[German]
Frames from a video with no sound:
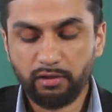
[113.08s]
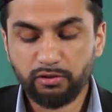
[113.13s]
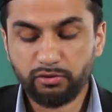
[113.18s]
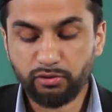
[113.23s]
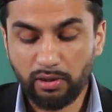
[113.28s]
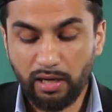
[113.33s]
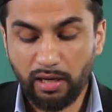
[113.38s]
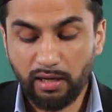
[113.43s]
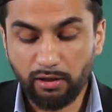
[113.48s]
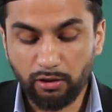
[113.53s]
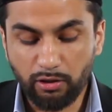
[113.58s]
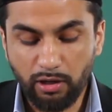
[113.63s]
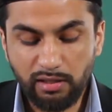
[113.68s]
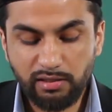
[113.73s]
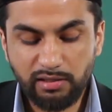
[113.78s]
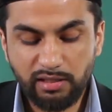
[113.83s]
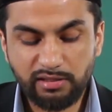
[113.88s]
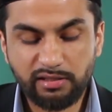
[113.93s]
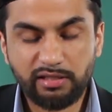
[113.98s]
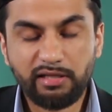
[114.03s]
solange
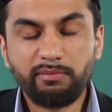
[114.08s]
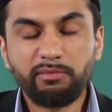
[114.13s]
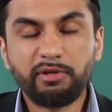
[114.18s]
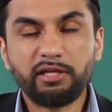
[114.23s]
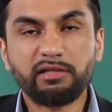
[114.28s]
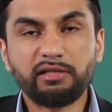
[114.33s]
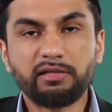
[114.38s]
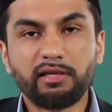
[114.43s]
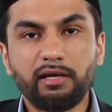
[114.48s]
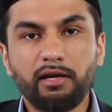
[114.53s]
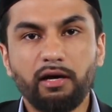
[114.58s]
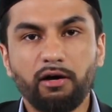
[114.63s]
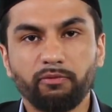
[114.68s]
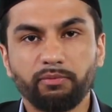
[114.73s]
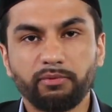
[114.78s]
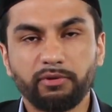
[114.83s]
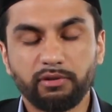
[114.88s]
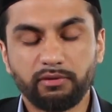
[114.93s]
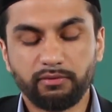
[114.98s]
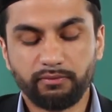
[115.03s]
Gott es ihm nicht
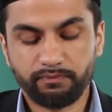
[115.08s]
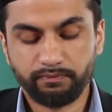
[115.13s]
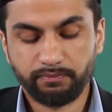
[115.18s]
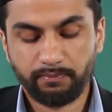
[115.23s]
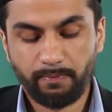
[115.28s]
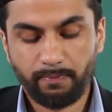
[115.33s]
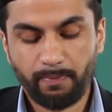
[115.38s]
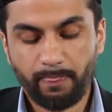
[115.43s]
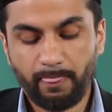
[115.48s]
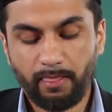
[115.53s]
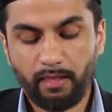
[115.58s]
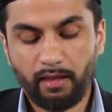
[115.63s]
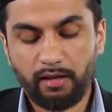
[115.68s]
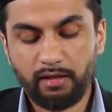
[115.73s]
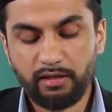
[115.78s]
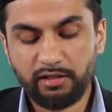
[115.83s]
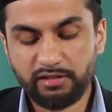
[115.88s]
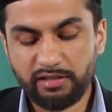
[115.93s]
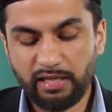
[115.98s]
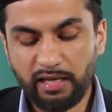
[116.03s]
erlaubt.
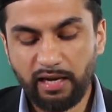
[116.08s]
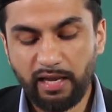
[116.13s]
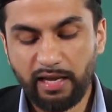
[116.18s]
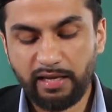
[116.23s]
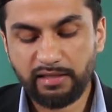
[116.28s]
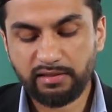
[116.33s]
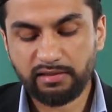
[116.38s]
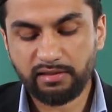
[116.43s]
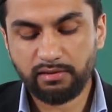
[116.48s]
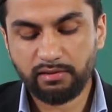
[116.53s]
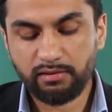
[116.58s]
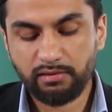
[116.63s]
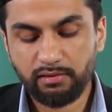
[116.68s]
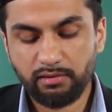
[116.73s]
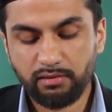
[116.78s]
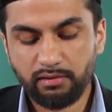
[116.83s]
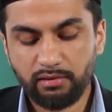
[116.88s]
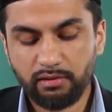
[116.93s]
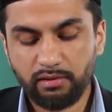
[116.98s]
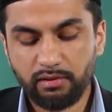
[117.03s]
Sein Essen,
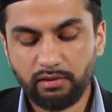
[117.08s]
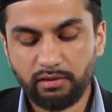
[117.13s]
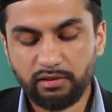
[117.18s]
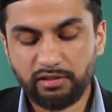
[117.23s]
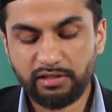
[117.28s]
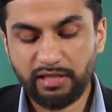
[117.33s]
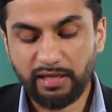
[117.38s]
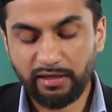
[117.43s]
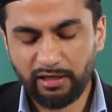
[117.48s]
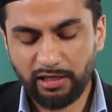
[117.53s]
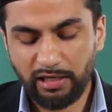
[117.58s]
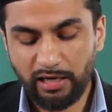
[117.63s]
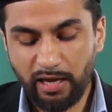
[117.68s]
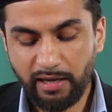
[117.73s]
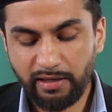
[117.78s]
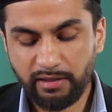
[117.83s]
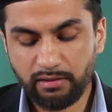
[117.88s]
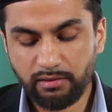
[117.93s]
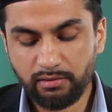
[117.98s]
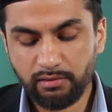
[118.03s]
sein
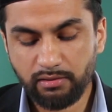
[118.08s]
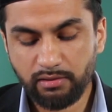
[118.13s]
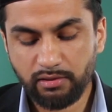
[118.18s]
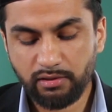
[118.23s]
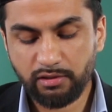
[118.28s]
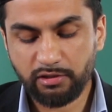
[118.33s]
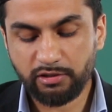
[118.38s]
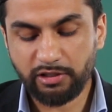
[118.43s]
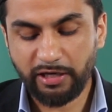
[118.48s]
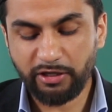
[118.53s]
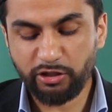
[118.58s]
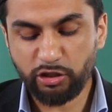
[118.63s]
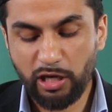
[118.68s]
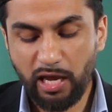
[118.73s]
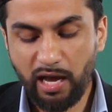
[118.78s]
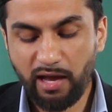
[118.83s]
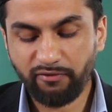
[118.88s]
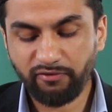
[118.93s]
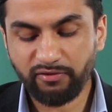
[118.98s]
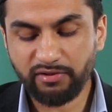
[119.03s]
Kleiden, sein
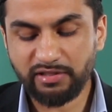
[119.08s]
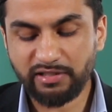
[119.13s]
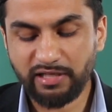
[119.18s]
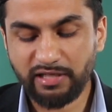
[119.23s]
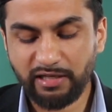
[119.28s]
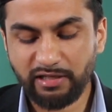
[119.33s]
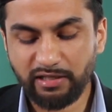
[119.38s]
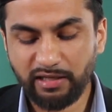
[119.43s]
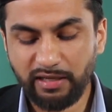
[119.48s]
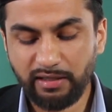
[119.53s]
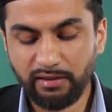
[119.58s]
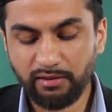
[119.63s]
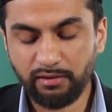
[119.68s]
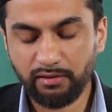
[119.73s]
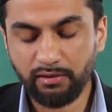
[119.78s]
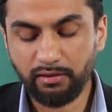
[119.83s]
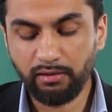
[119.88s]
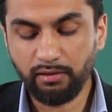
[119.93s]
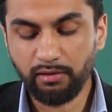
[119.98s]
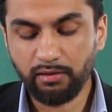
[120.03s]
Schlafen, sein
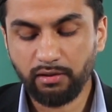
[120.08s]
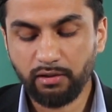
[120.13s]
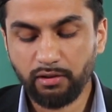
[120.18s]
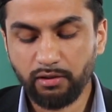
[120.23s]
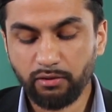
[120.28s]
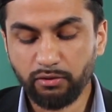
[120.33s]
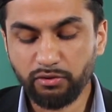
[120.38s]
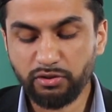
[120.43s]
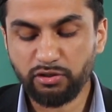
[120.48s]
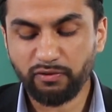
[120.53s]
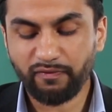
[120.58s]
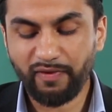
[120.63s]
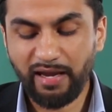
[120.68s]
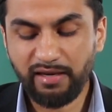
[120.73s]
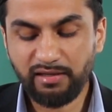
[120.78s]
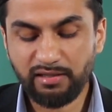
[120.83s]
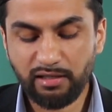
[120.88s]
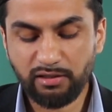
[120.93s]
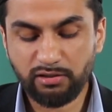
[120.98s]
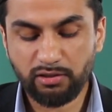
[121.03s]
Trinken und so
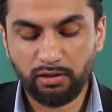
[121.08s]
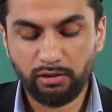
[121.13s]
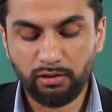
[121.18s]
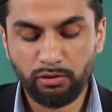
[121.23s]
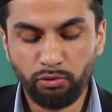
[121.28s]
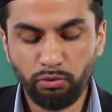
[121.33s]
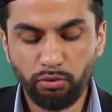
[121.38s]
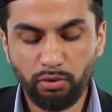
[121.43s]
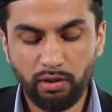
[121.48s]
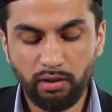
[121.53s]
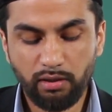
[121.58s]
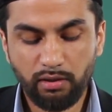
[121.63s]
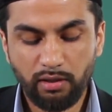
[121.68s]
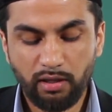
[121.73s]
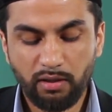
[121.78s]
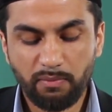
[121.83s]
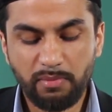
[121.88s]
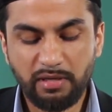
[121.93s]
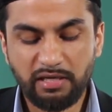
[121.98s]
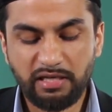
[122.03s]
weiter soll nur
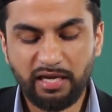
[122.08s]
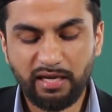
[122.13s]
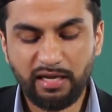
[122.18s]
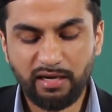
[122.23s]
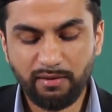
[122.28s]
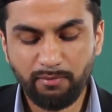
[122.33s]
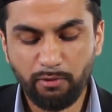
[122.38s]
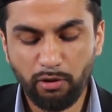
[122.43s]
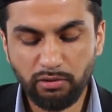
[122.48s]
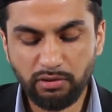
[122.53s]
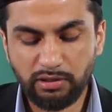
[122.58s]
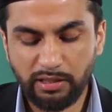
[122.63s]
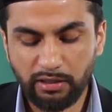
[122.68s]
mit jenem